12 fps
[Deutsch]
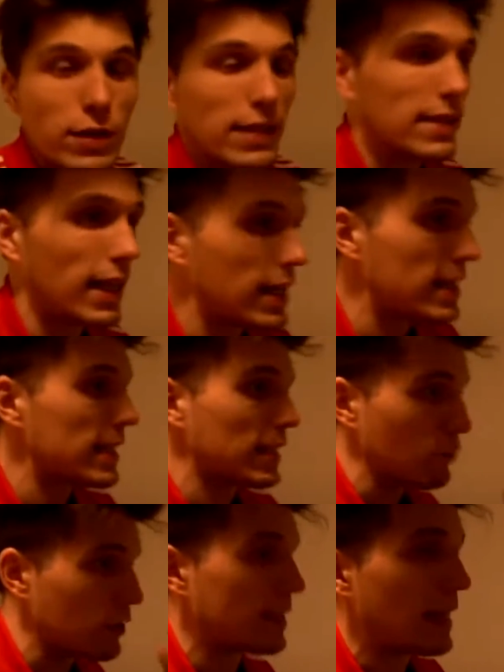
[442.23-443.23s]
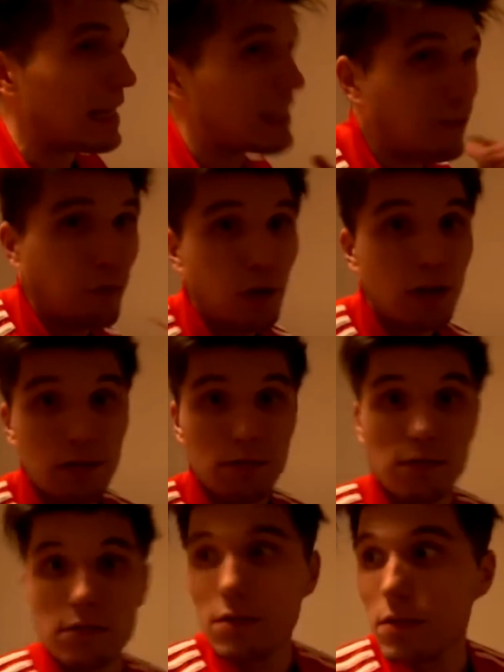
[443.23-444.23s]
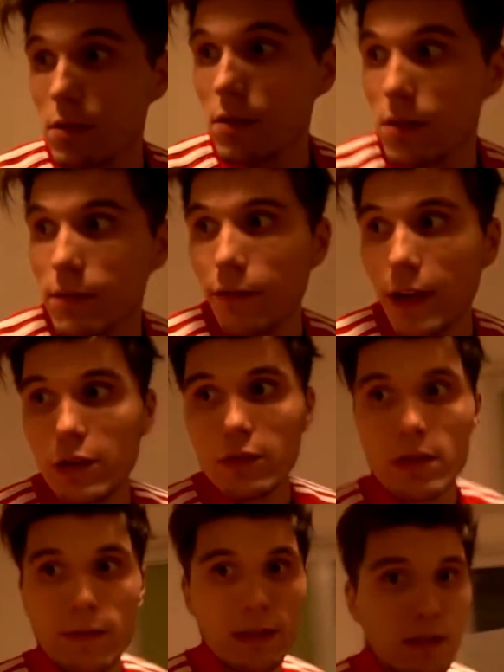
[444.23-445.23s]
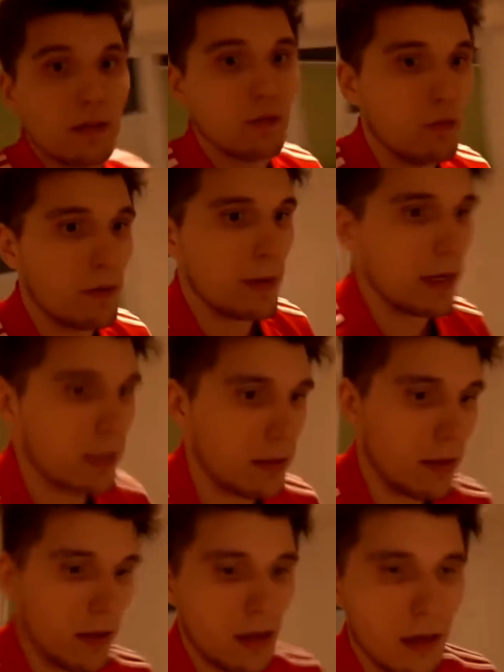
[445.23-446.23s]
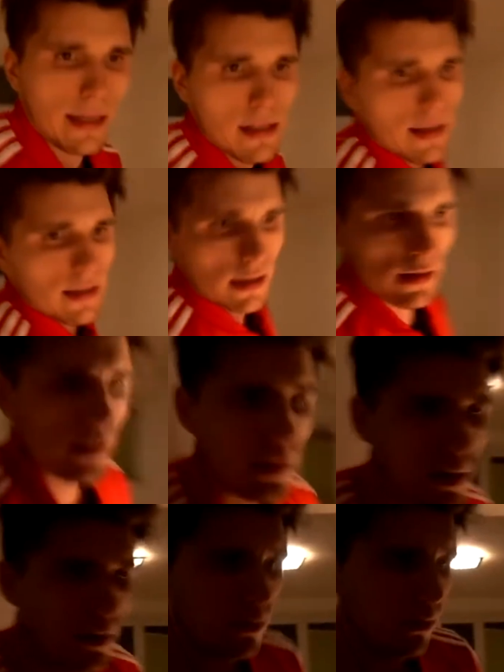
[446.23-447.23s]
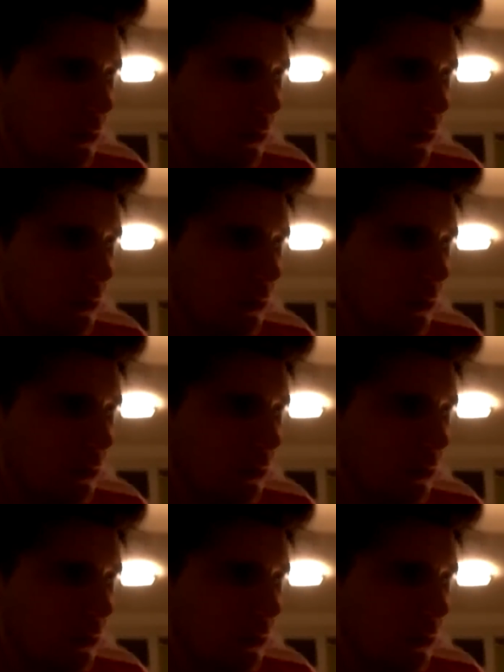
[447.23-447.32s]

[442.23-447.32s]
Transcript: Und das Ding ist, ich muss das alles vor 22 Uhr machen. Was Klingelt denn jetzt hier?